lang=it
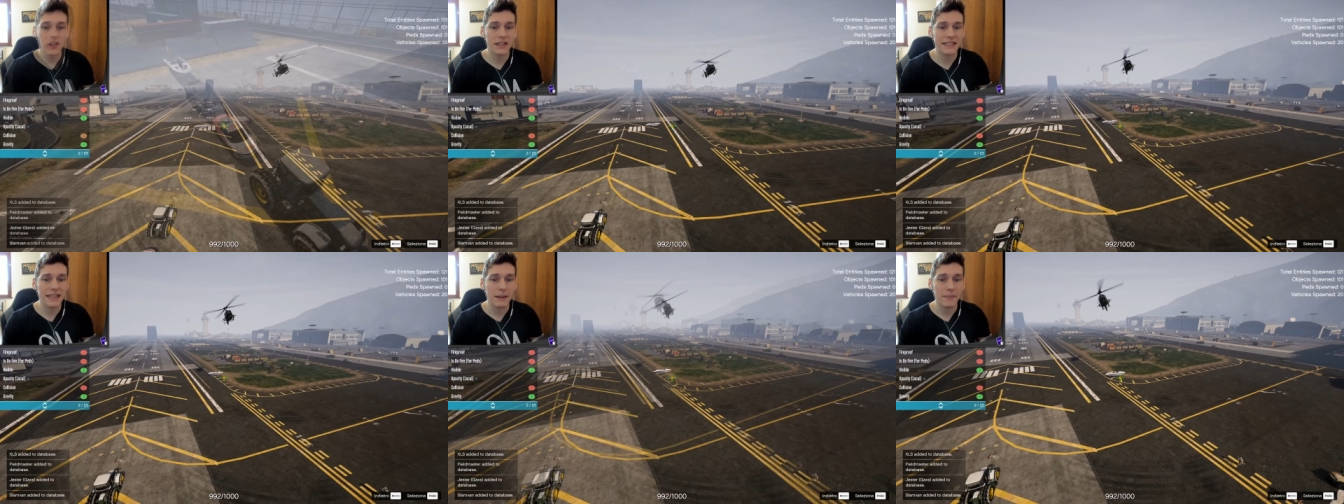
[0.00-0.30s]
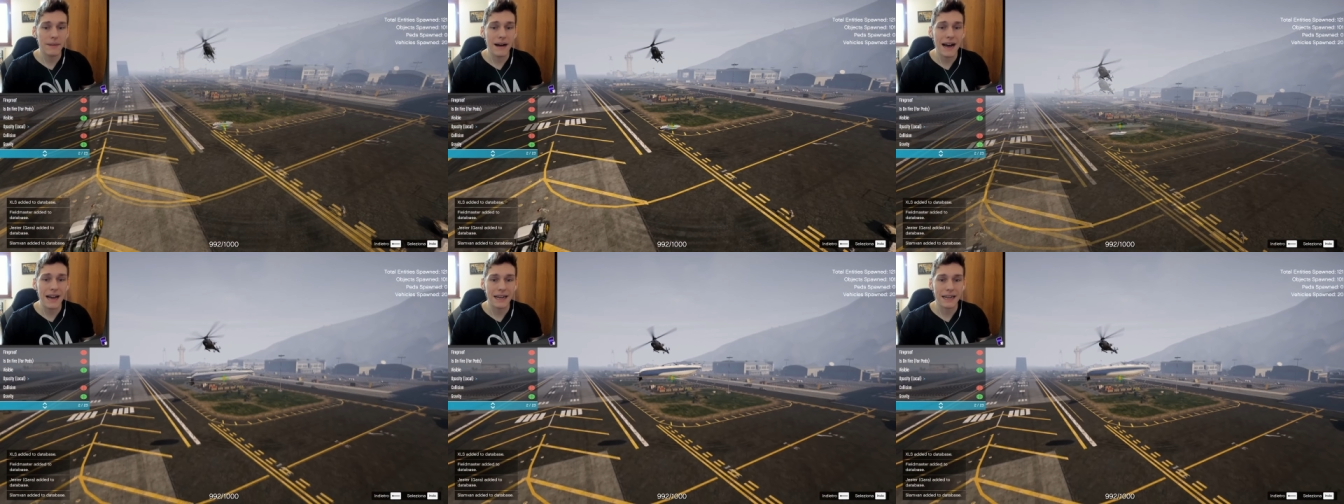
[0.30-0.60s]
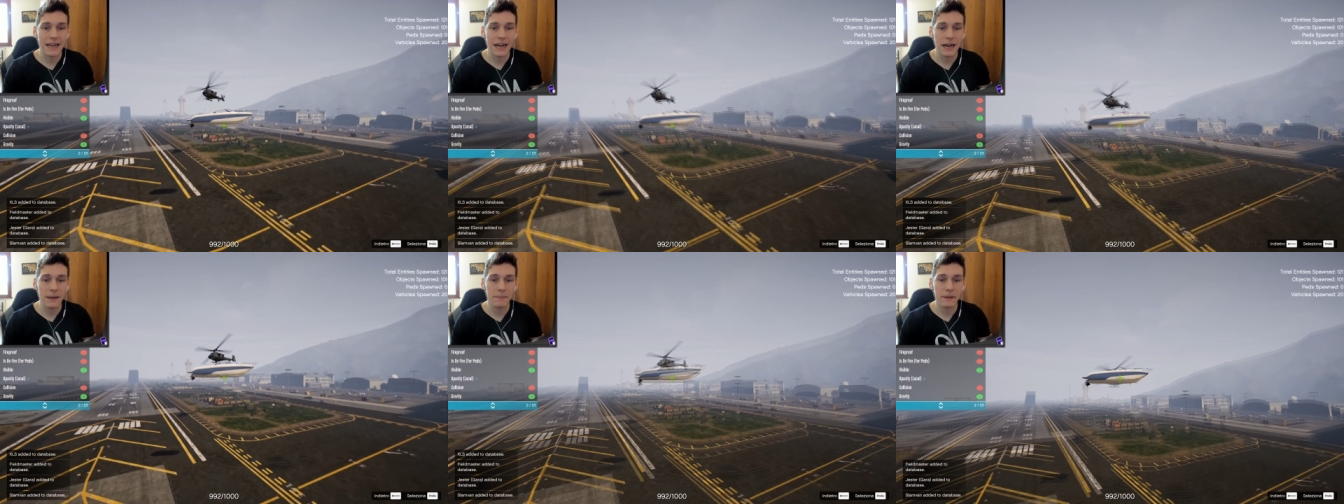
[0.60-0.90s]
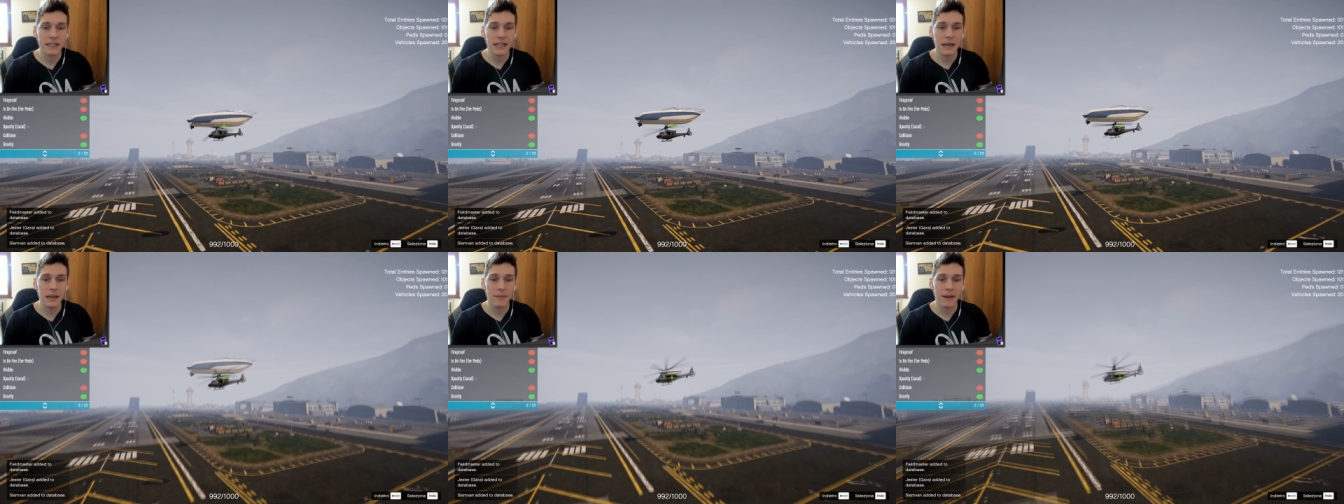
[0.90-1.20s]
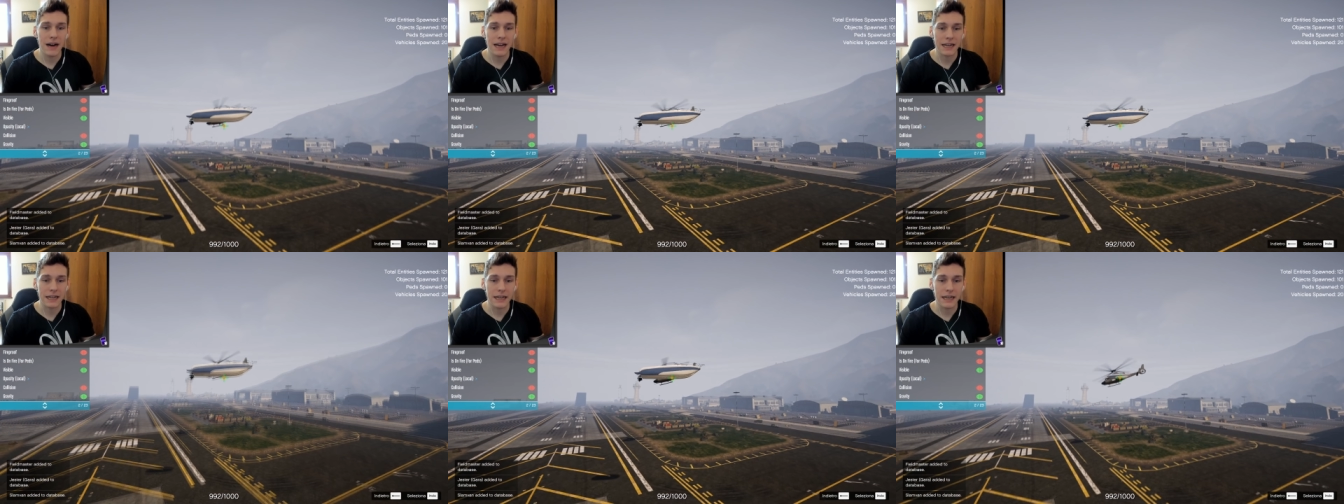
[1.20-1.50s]
Volete una barca? Prenda la
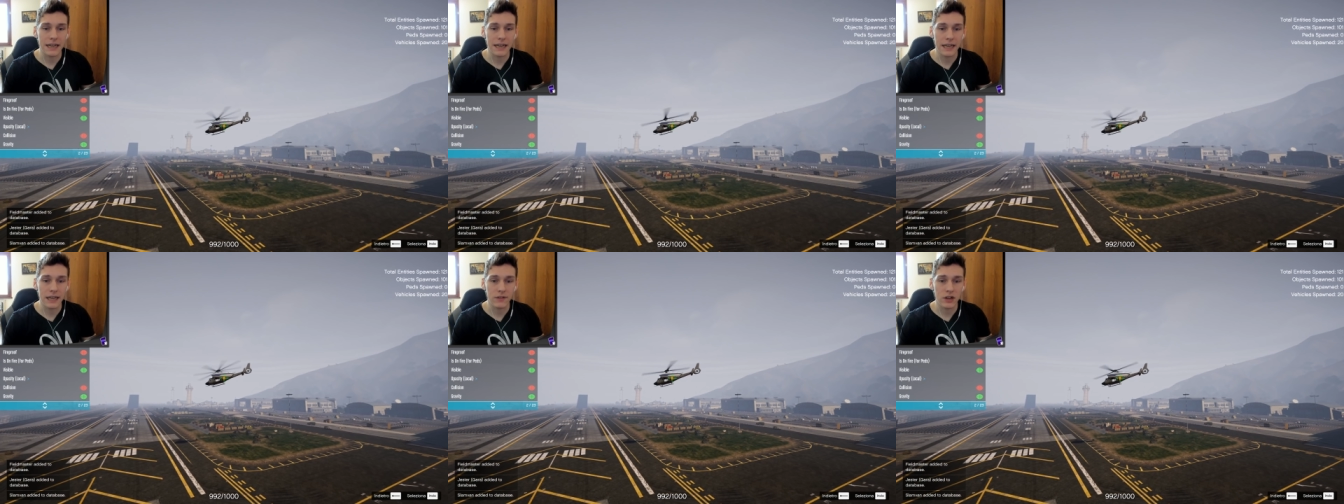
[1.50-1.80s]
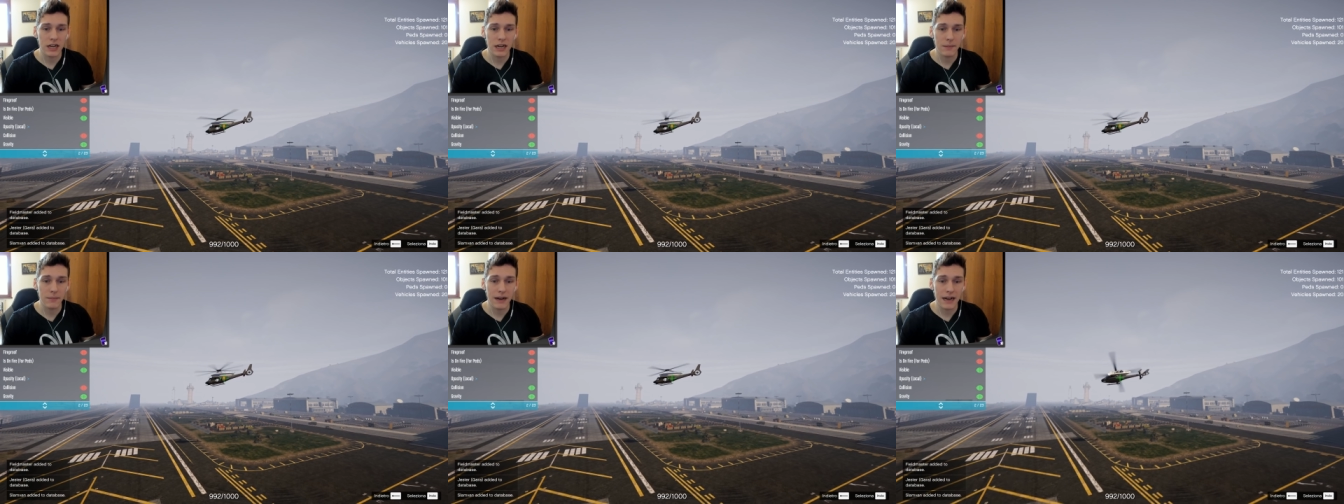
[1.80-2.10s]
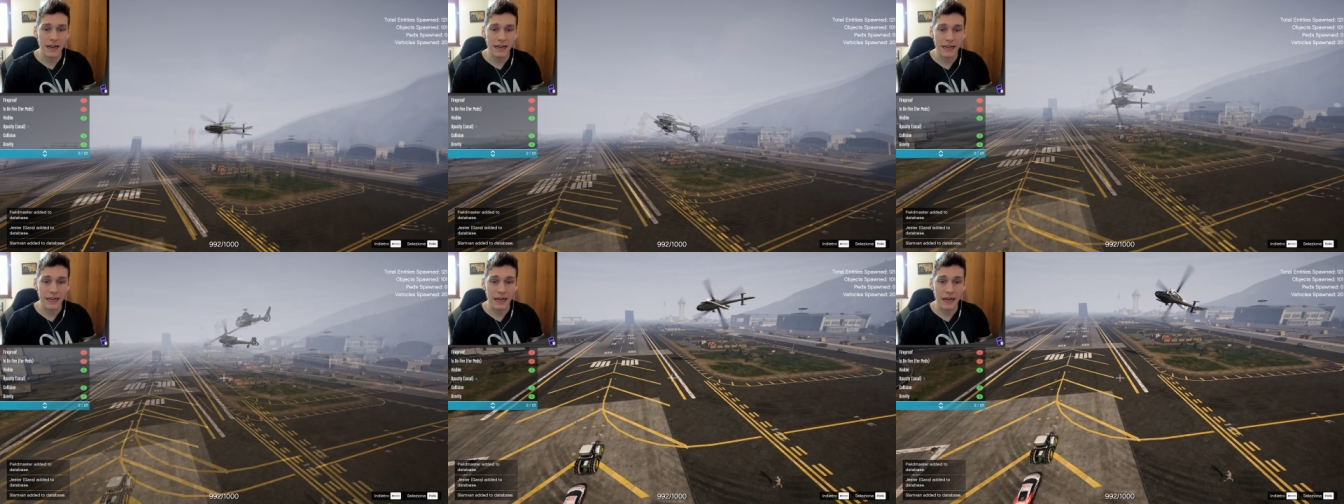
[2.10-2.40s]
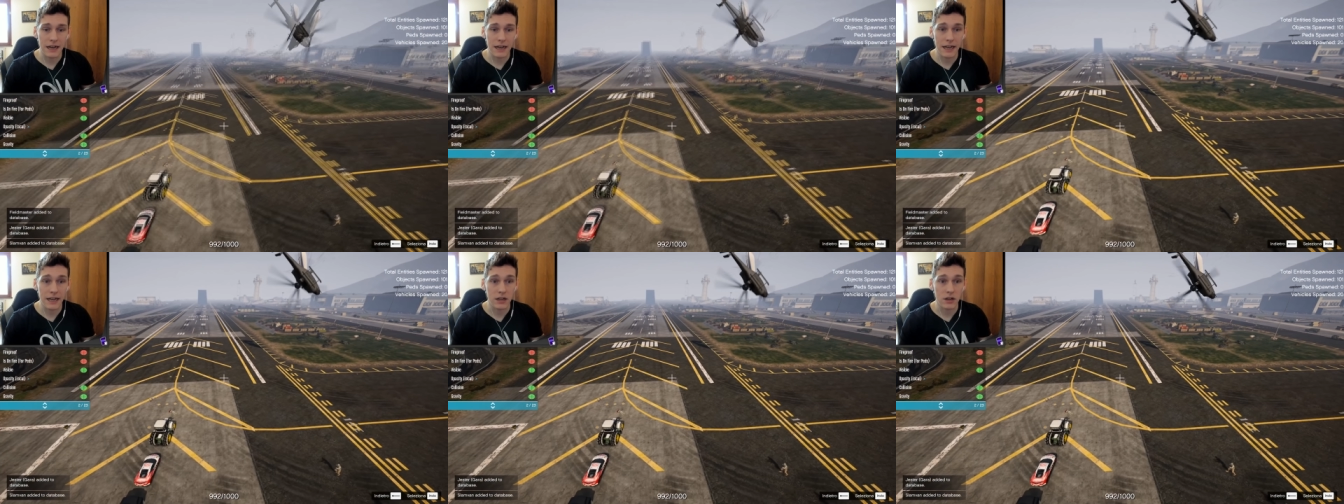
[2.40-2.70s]
barca lei, vuole una barca?